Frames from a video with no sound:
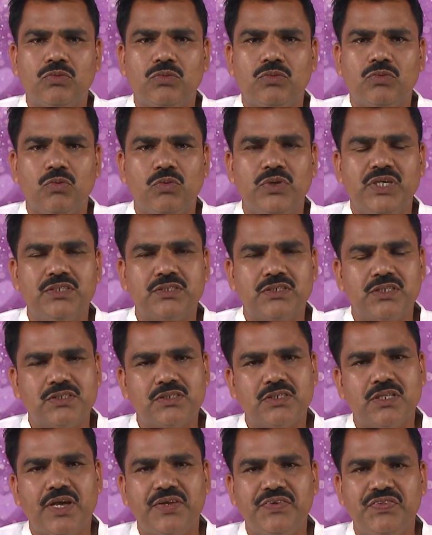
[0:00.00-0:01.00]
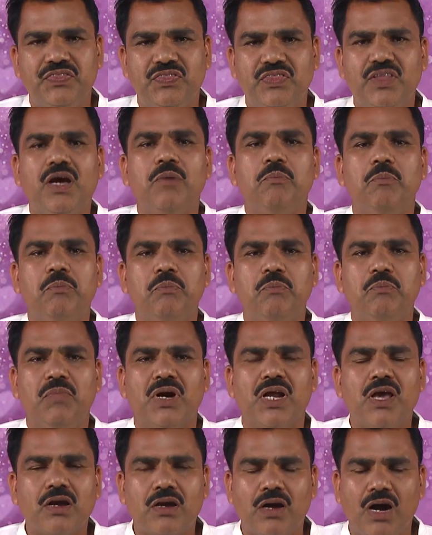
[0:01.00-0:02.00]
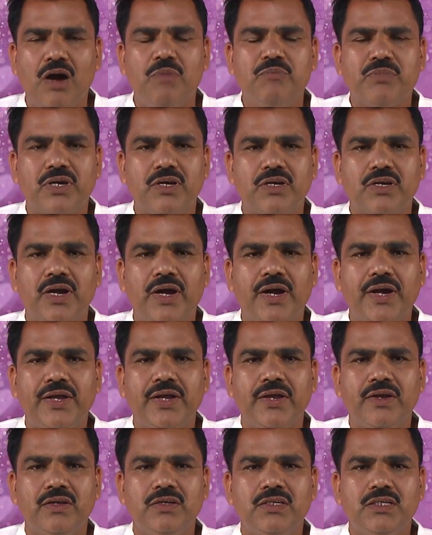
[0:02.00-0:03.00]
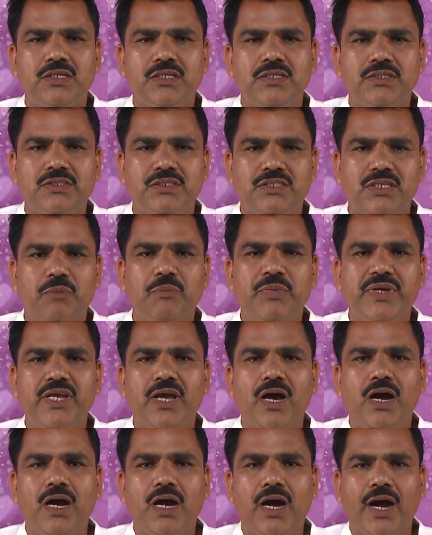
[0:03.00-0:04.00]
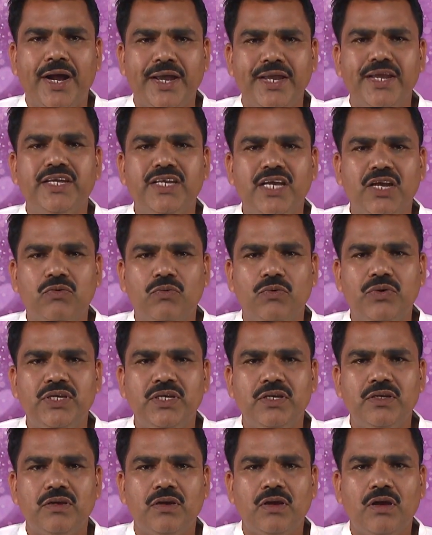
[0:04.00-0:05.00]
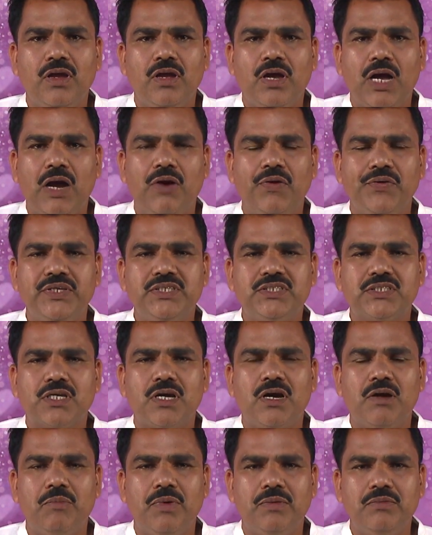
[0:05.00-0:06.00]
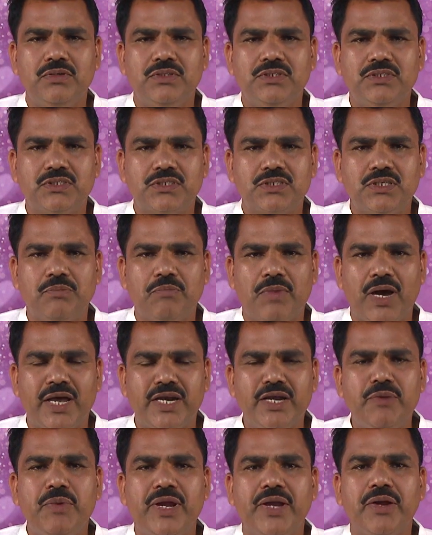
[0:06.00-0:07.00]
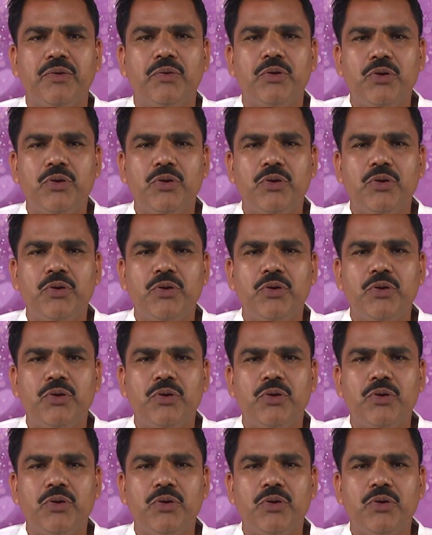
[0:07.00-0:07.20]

तो ये संस्था इतना बड़ा काम कर रहा है जब यहाँ आएंगे कोई और इसका इसके बारे में